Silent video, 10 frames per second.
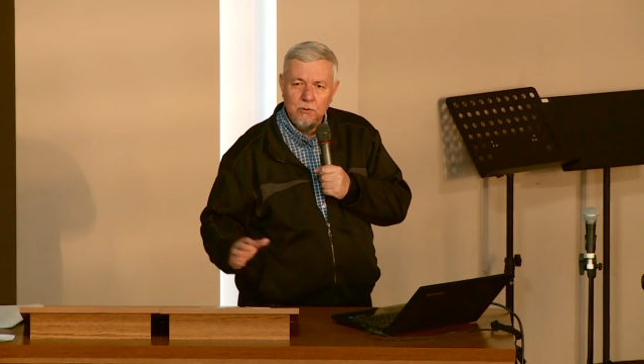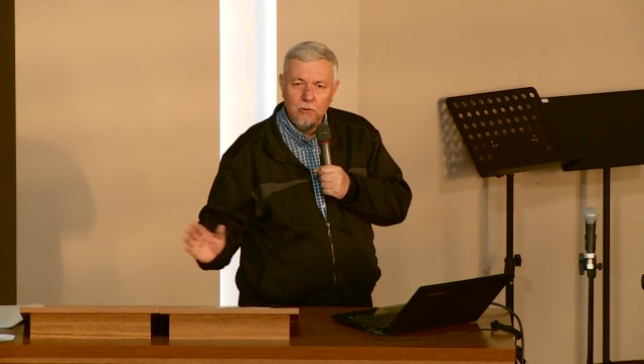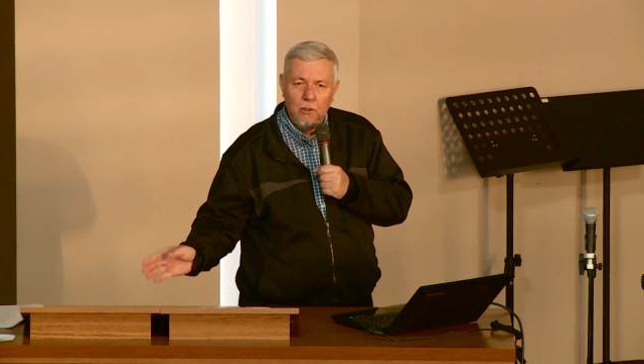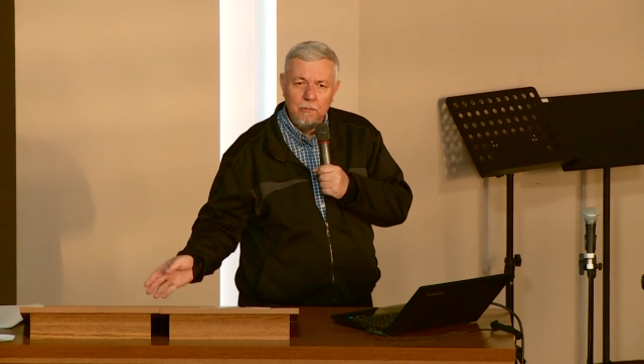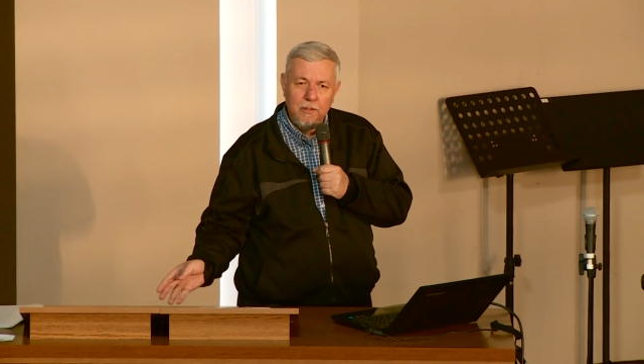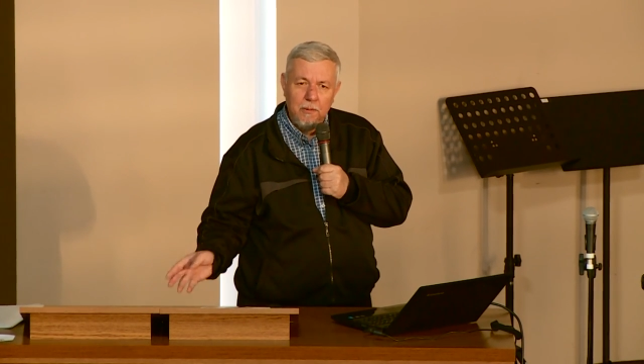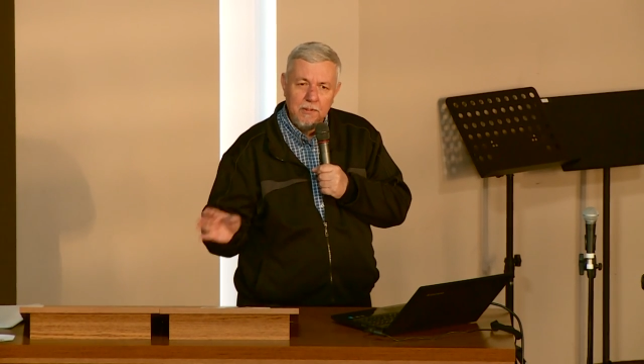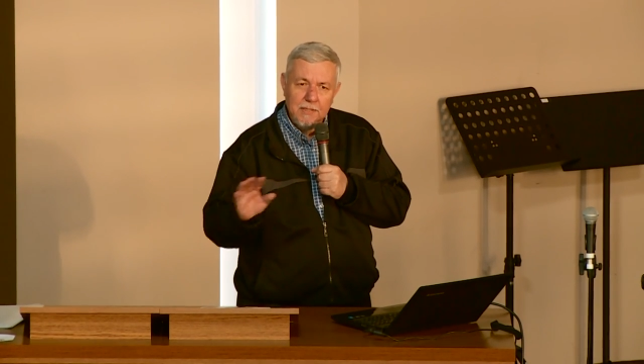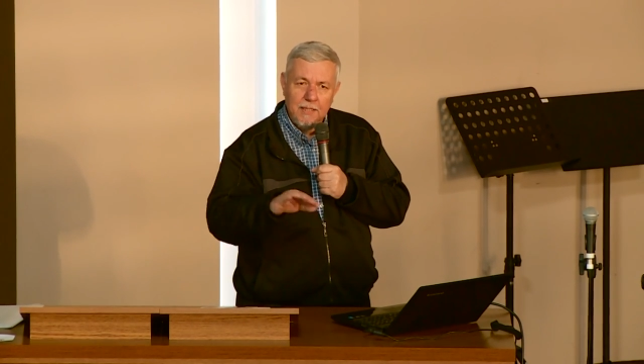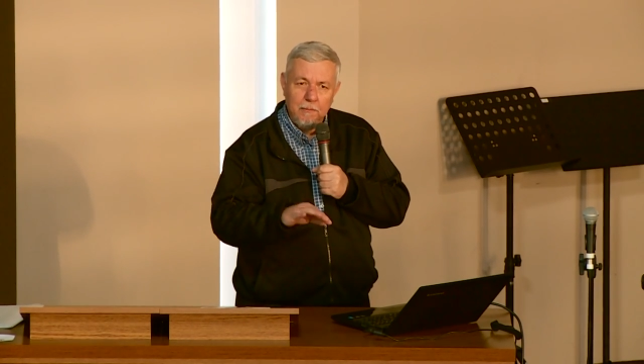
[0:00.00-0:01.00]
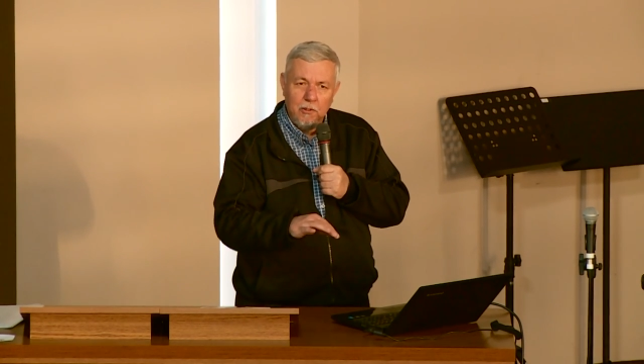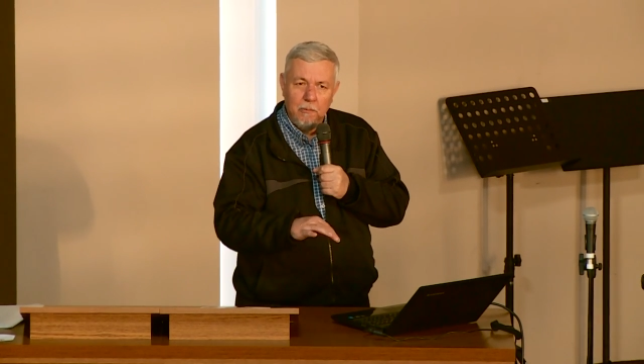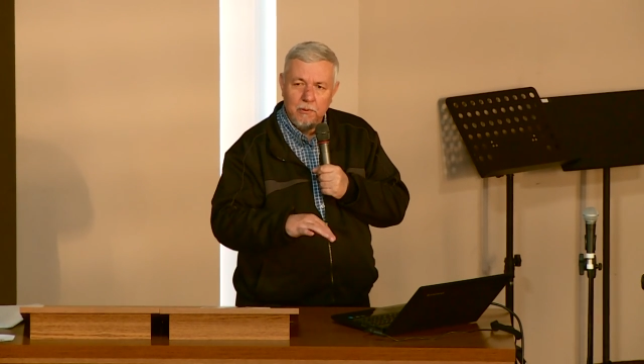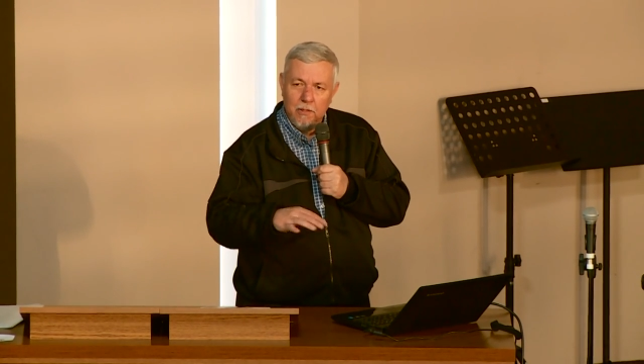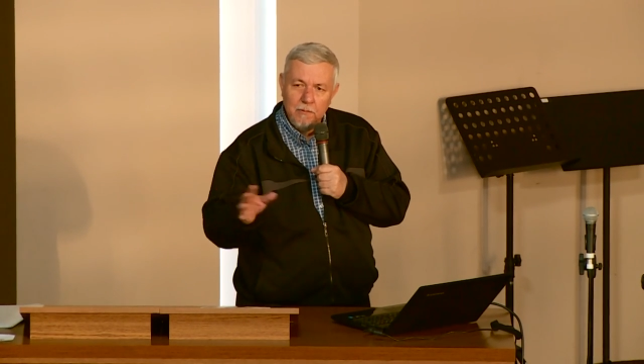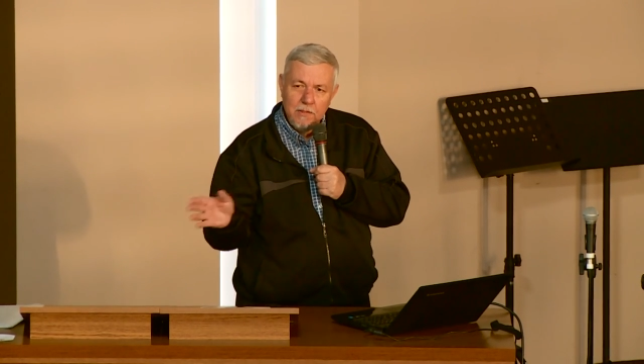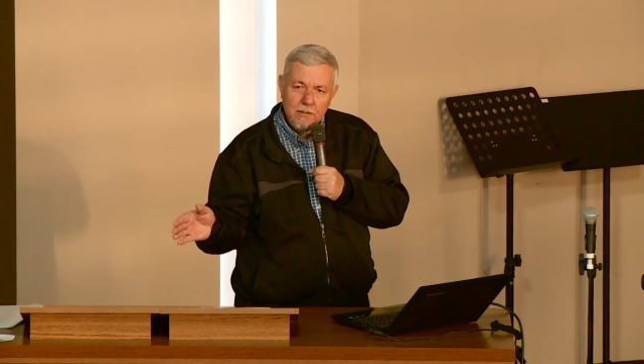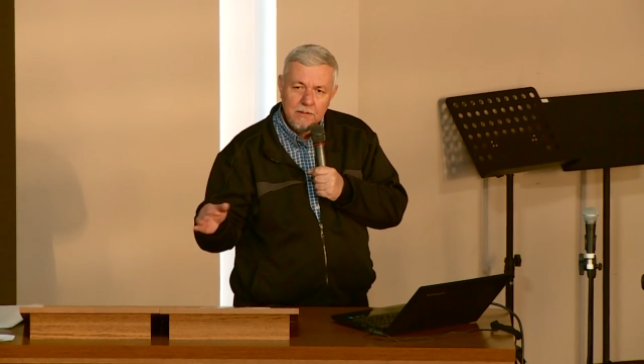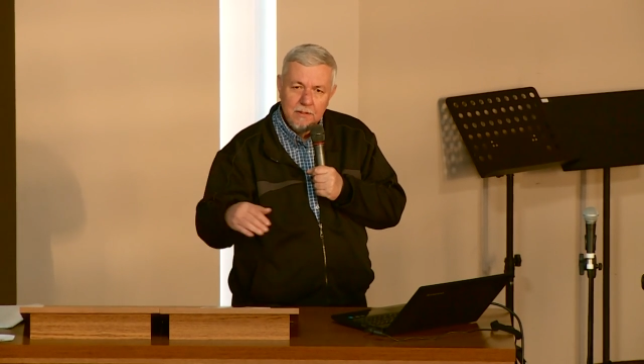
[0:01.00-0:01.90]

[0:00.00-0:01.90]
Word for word: Tu kompromis, tam kompromis.